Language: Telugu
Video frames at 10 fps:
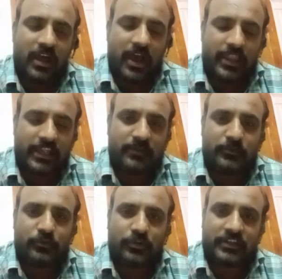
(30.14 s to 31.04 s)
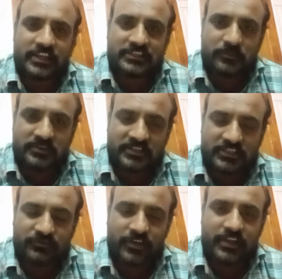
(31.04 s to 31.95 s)
అలాగే మీకు ఒక టెక్స్ట్
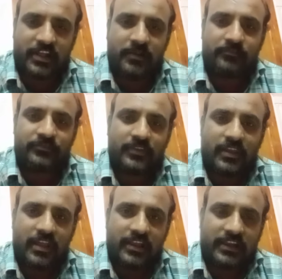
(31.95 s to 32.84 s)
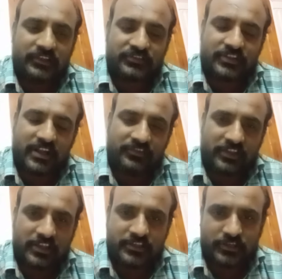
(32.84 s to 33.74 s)
మెసేజ్ ద్వారా ఖచ్చితంగా
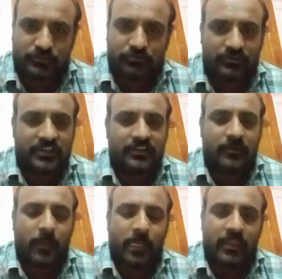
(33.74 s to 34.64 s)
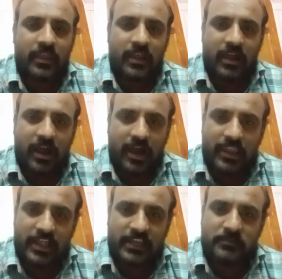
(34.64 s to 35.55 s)
తెలియజేస్తుంది
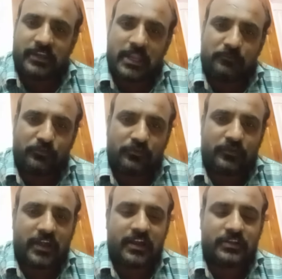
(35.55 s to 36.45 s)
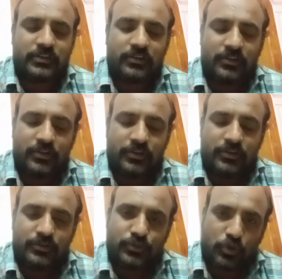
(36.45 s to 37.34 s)
అలాగే మీకు హెల్ప్ఫుల్గా
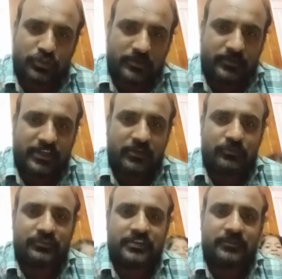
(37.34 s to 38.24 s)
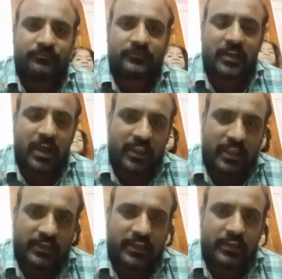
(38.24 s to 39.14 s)
సోషల్ మీడియా ఉంది
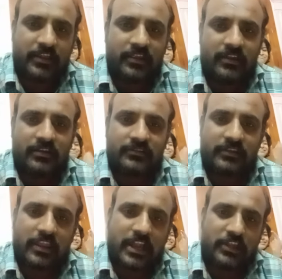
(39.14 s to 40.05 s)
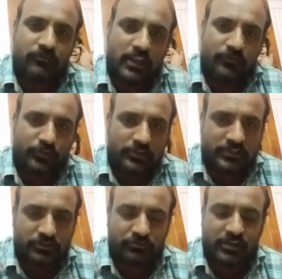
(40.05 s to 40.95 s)
అలాగే నా లాంటి వాళ్ళు వీడియోలు
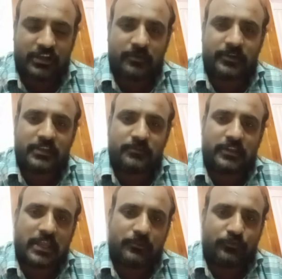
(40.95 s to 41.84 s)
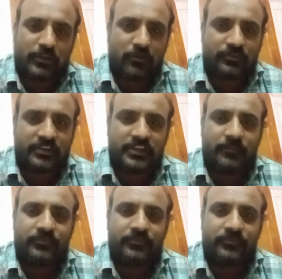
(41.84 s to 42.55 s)
చేస్తుంటారు కాబట్టి మీకు హెల్ప్ఫుల్గా ఉంటుంది